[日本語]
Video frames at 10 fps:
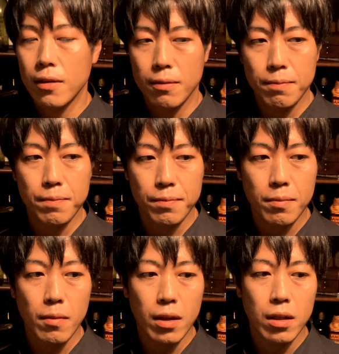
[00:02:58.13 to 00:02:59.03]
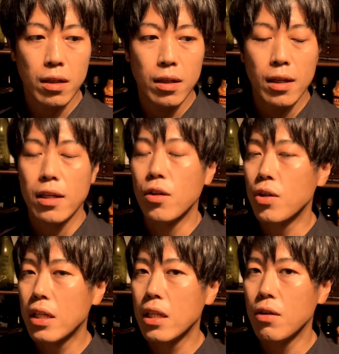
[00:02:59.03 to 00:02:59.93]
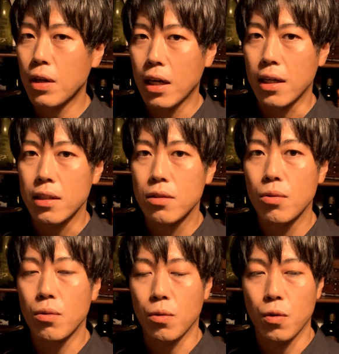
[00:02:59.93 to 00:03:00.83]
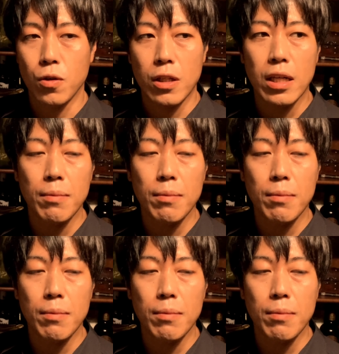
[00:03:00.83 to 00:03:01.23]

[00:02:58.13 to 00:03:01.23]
うん余韻にはちょっとこう苦